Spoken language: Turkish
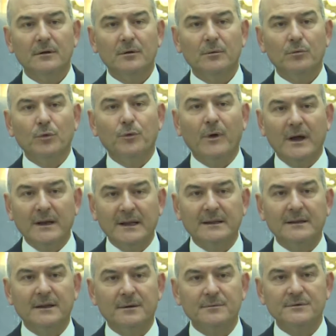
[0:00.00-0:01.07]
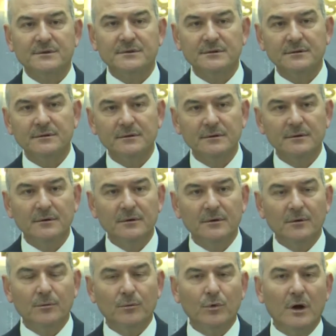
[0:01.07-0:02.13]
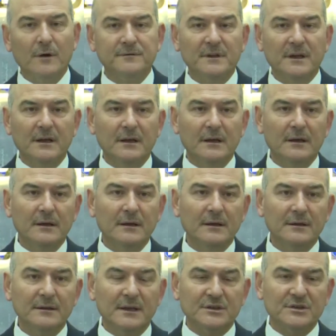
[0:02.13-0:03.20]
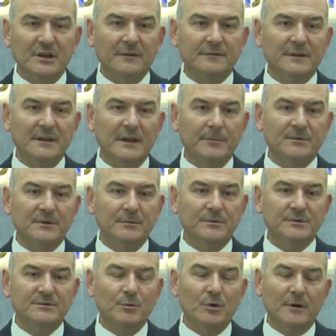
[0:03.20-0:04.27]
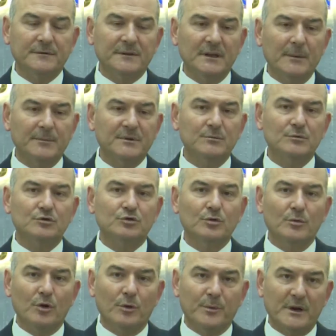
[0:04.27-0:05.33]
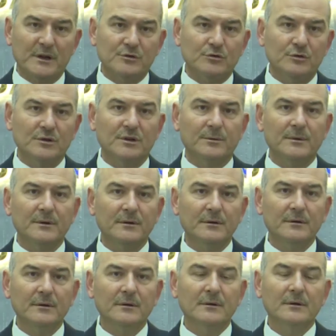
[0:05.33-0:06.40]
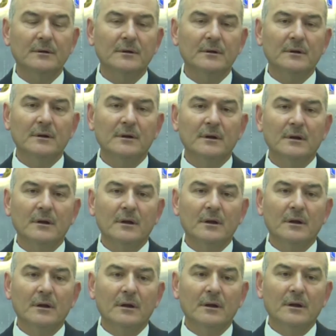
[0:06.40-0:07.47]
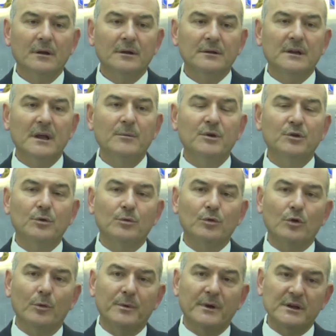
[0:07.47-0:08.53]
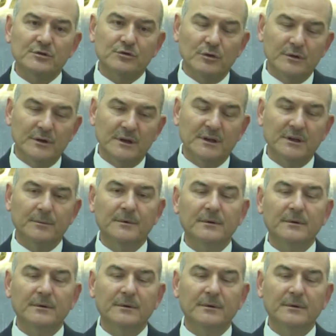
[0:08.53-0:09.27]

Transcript: bu faaliyetlerimiz bu hafta geçen hafta yaptığımız, bu hafta yaptığımız tümör operasyonu gibi. Demir yumruk, Demir yumruk operasyonları gibi.